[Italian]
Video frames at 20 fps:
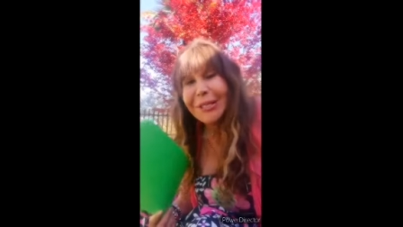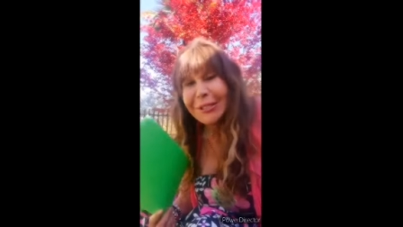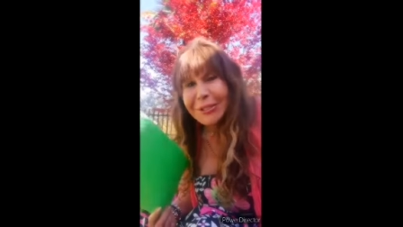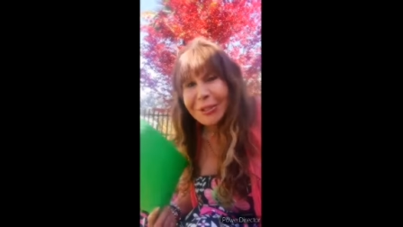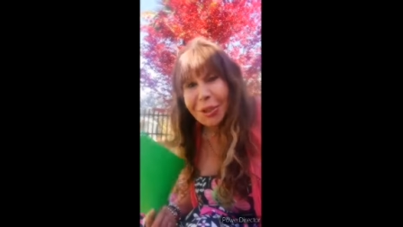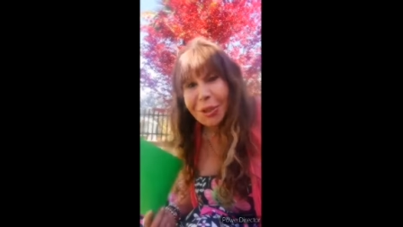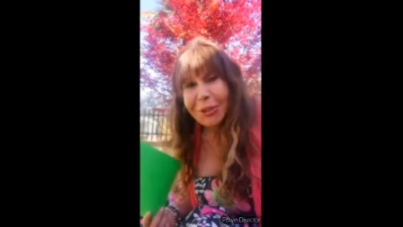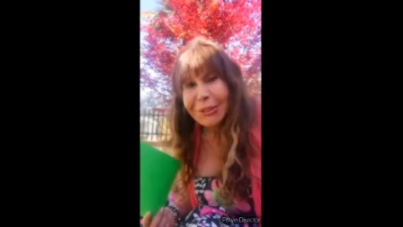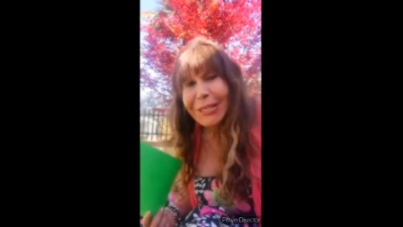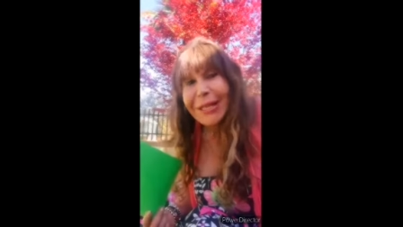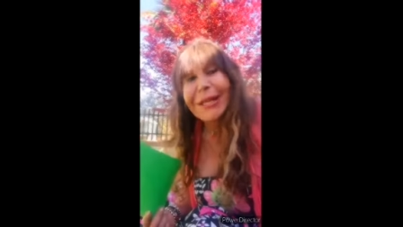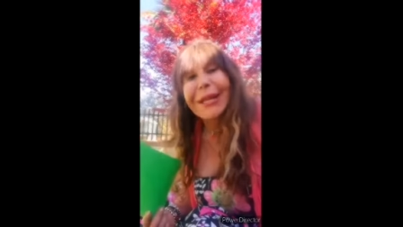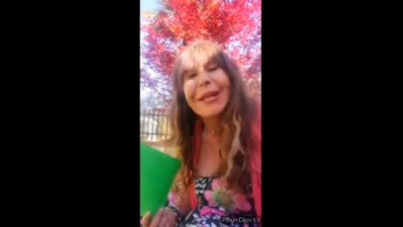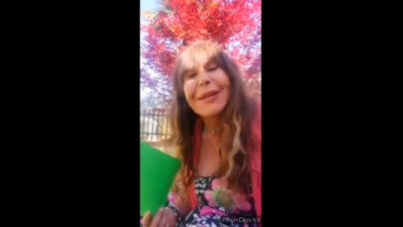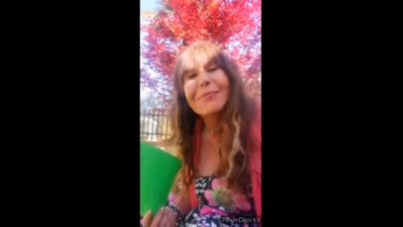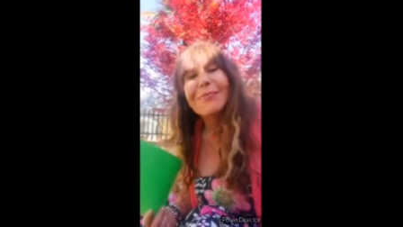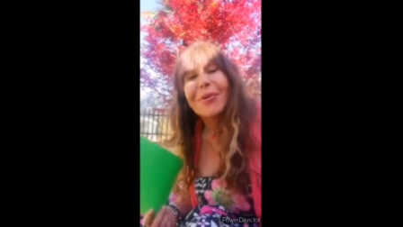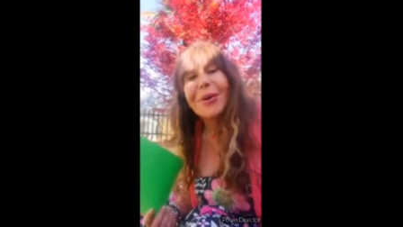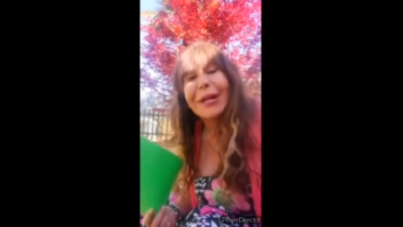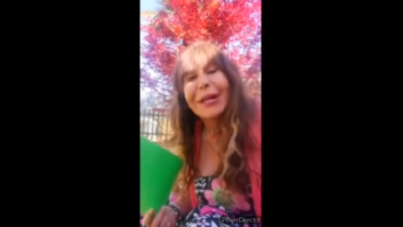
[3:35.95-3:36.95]

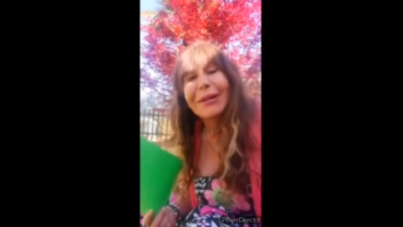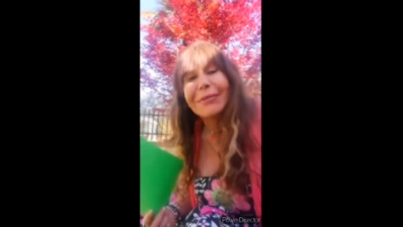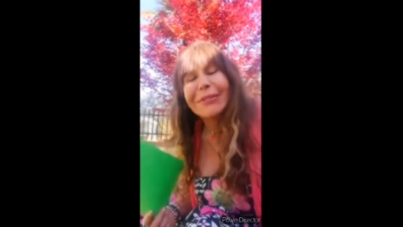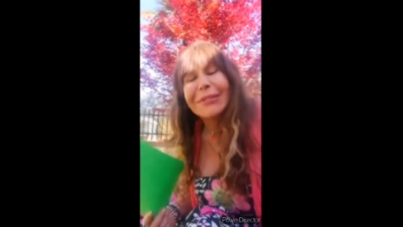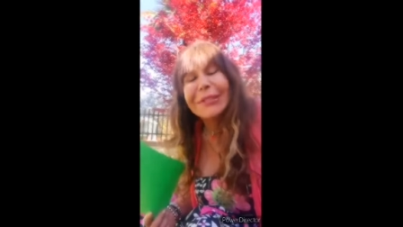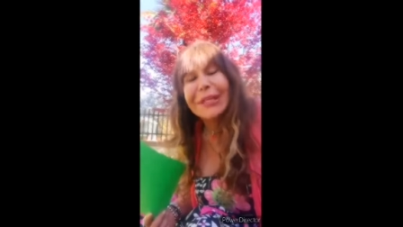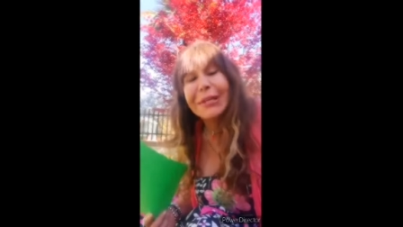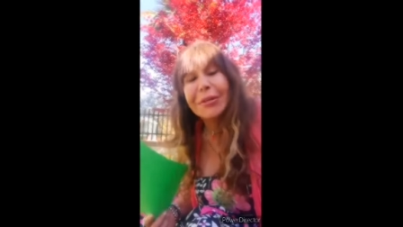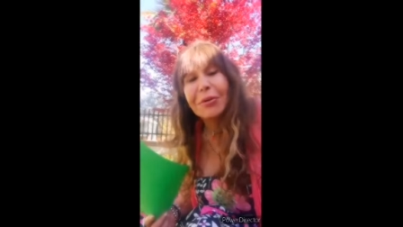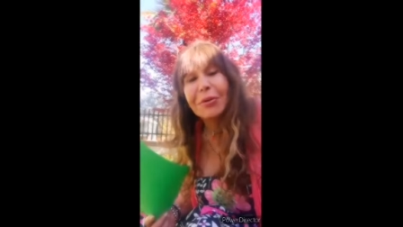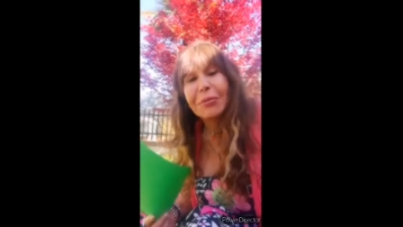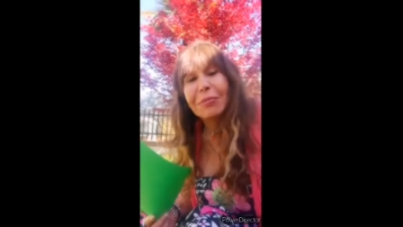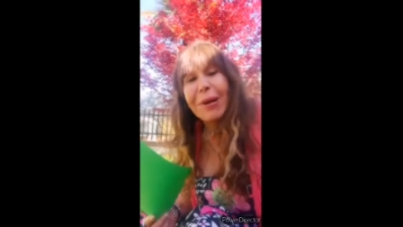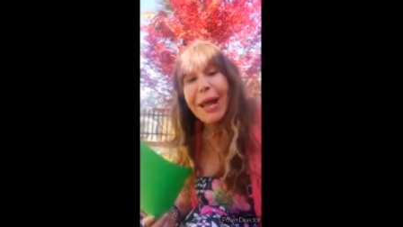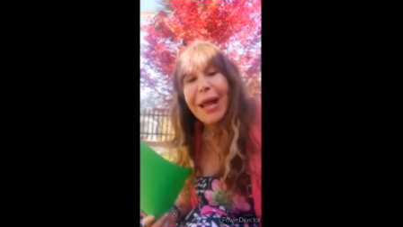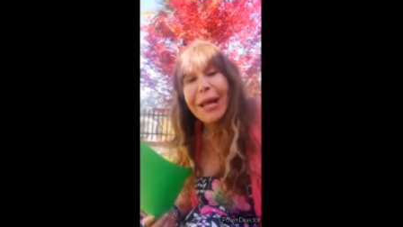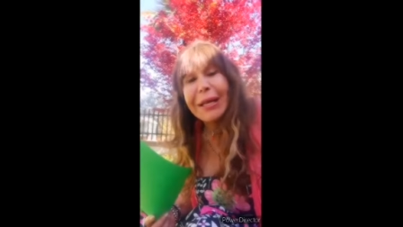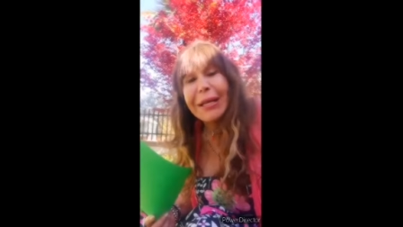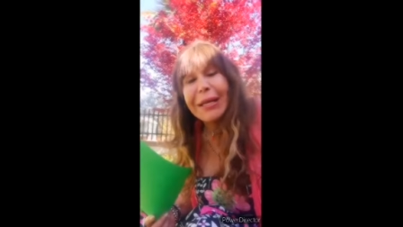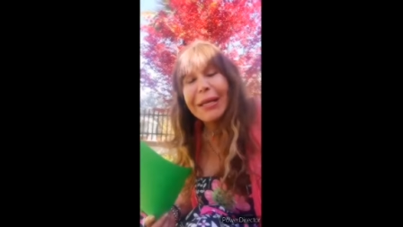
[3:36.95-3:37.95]
torneremo alla vita
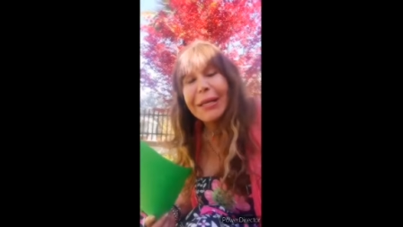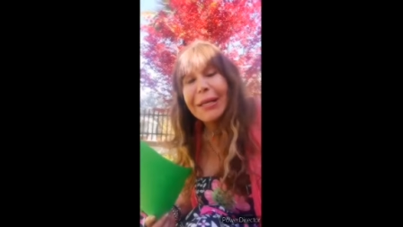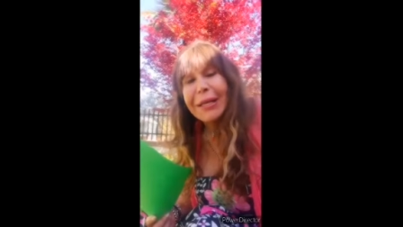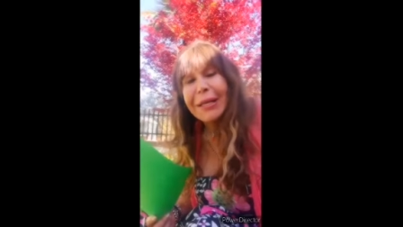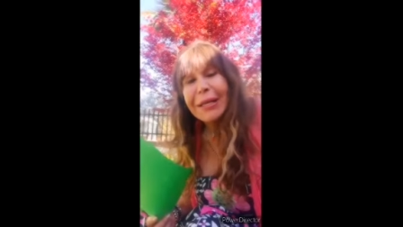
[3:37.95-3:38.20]
normale,